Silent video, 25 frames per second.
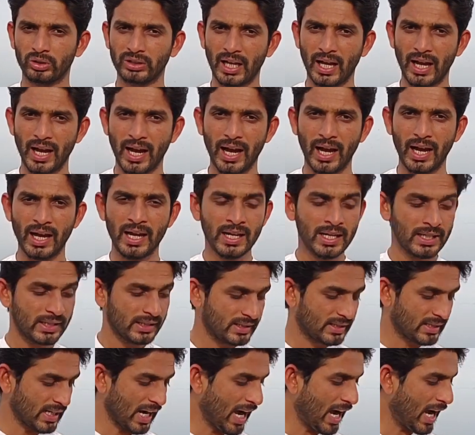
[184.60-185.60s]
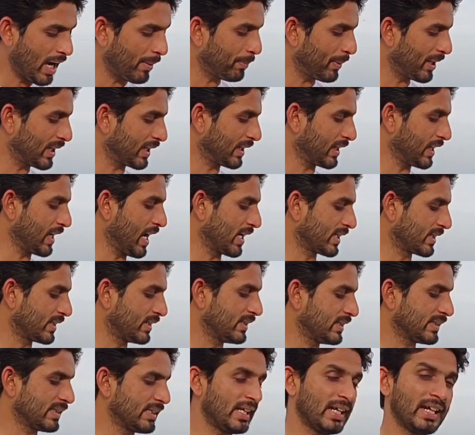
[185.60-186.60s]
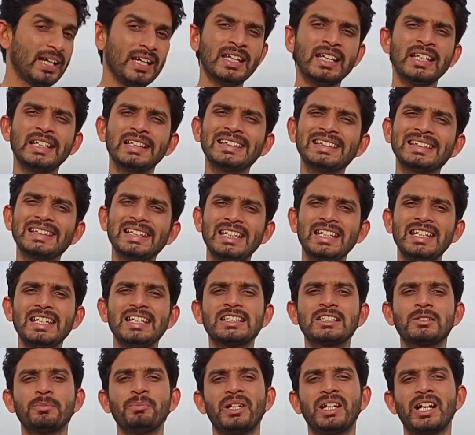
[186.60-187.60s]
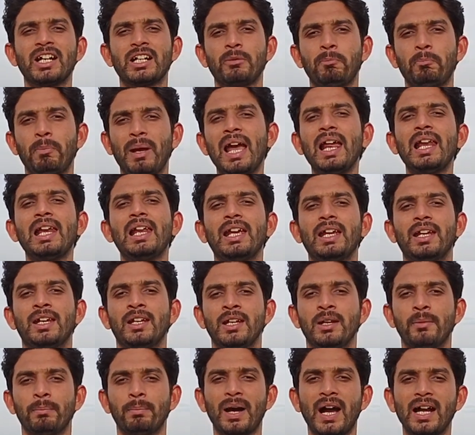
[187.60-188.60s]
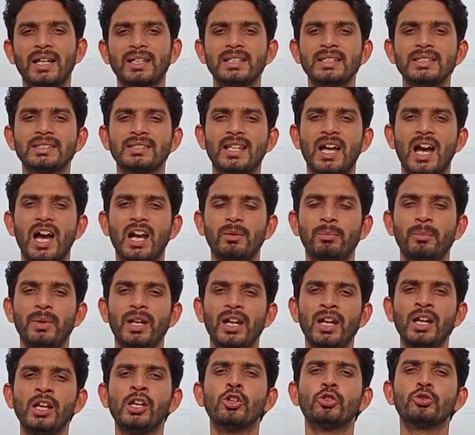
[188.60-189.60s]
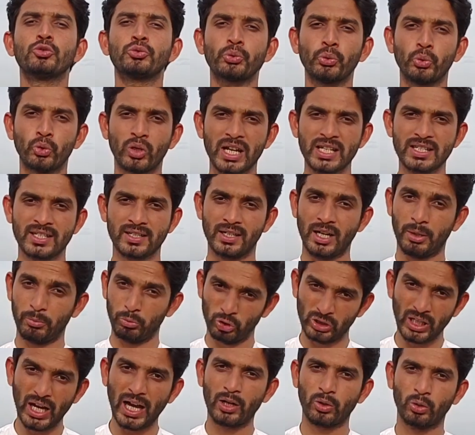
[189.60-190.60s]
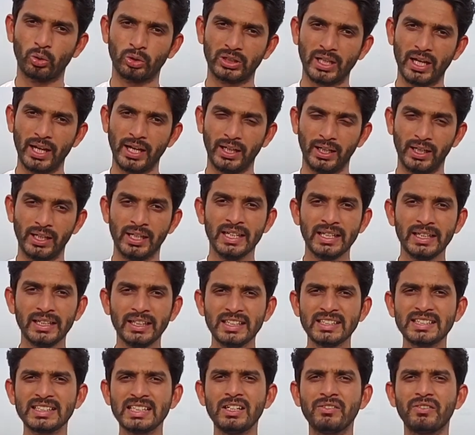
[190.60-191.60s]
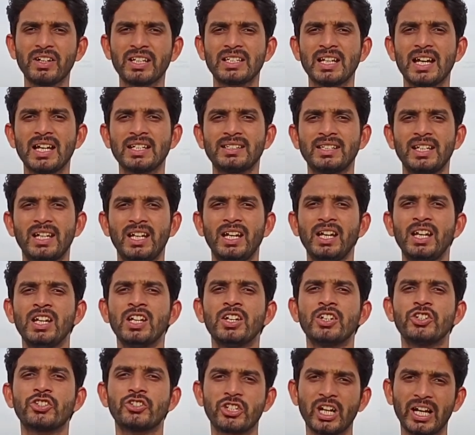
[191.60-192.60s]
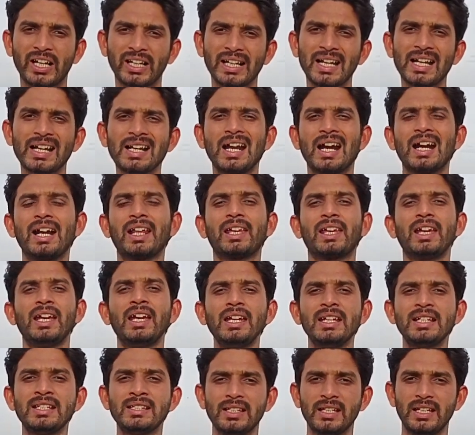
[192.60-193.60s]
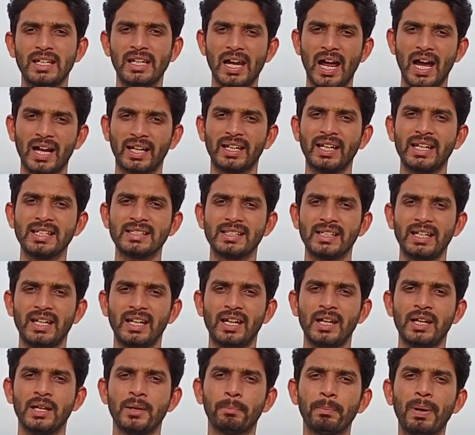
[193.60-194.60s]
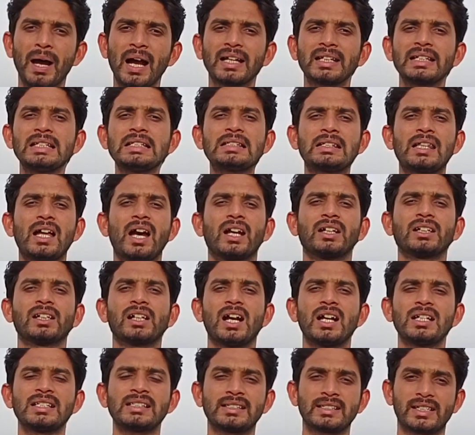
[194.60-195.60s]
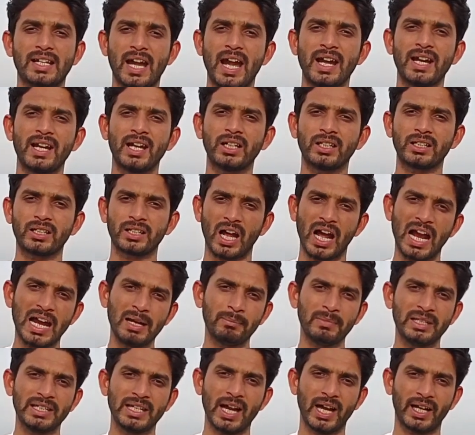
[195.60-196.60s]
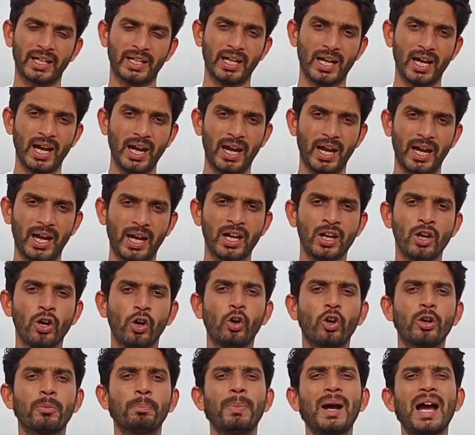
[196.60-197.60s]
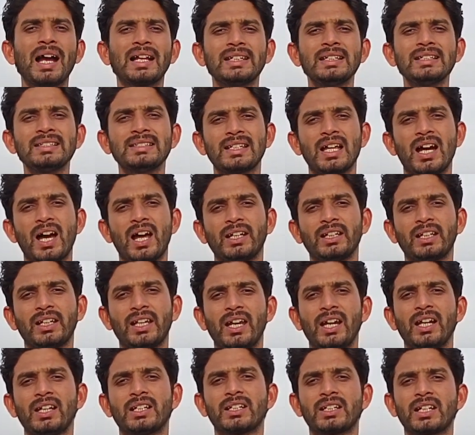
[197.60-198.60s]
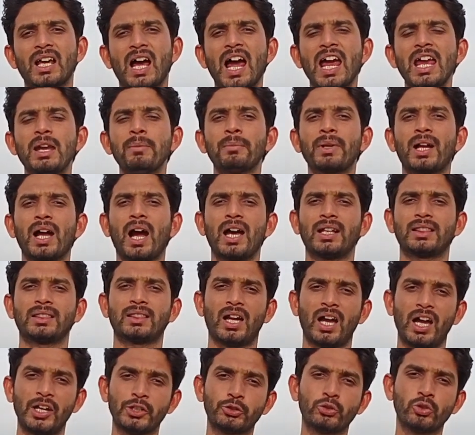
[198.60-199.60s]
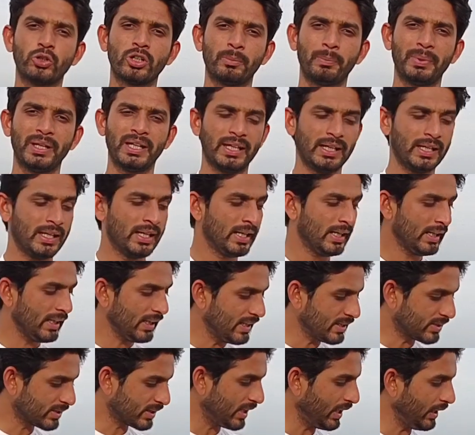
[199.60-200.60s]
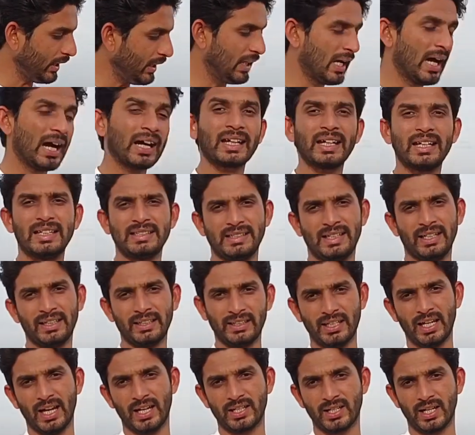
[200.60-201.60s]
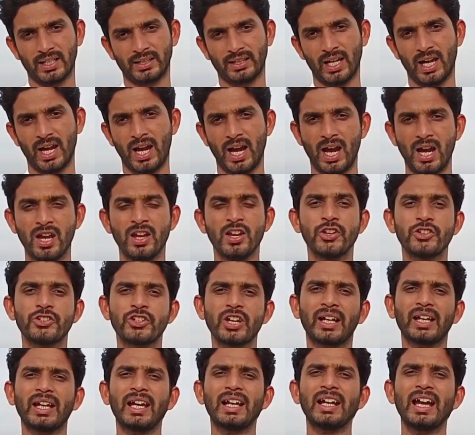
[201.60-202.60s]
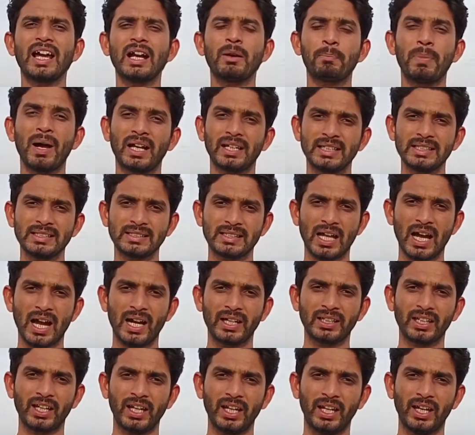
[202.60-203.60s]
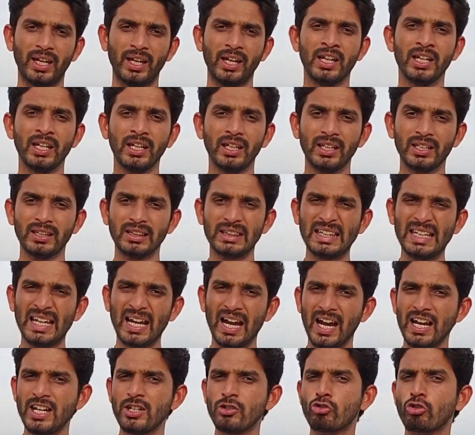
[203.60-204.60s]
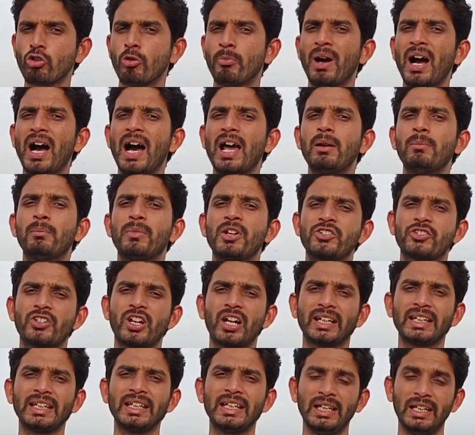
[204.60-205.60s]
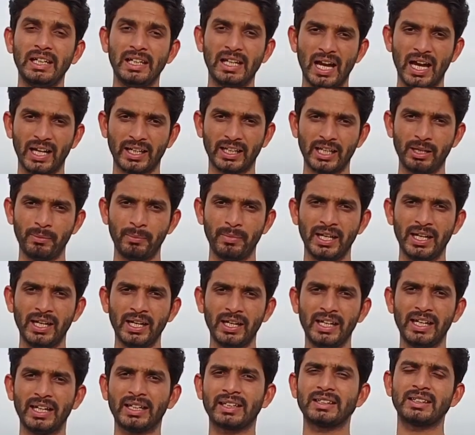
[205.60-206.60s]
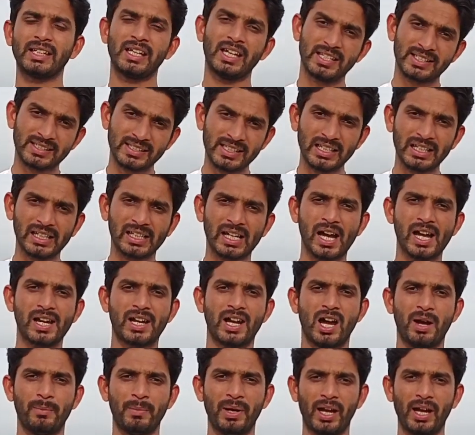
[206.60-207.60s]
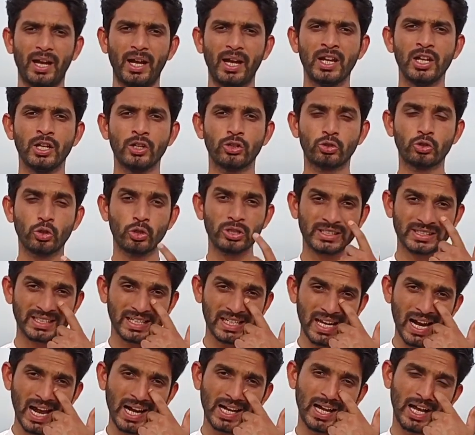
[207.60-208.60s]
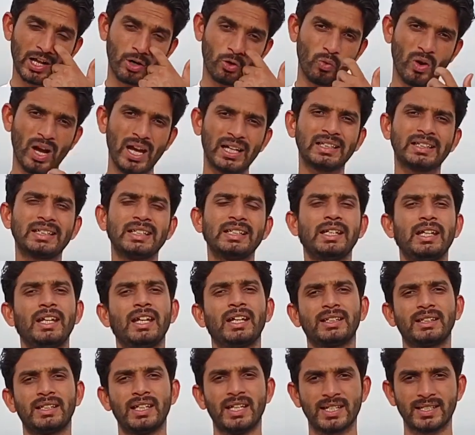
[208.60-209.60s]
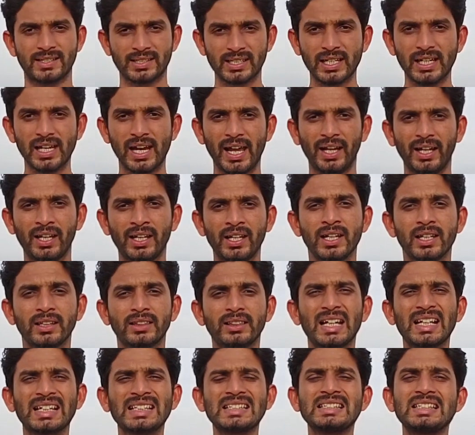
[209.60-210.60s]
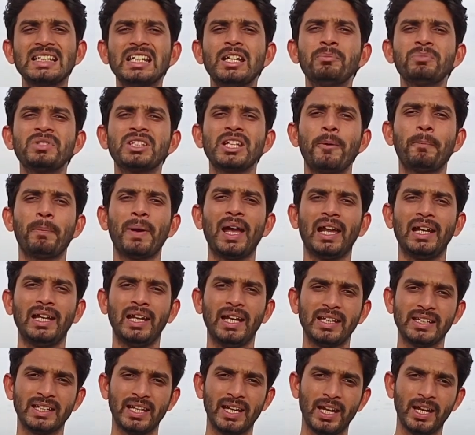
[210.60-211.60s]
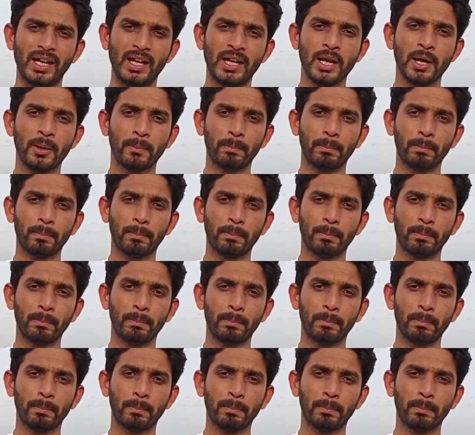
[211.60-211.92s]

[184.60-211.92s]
होता है यहां पर कराची से तीस मिनट पहले पाकिस्तान में सूरज नमोदार होता है इसी वजह से शक्करगढ़ के इस इलाके से पाकिस्तान का स्टैंडर्ड टाइम लिया गया है और पाकिस्तान के टाइम का तयन भी इसी इलाके से किया जाता है शक्करगढ़ पाकिस्तान के इंतहाई शुमाल मशरकी इलाके में एक तहसील का नाम है जो ज़िला नारोवाल की एक तहसील है तकसीम से पहले ये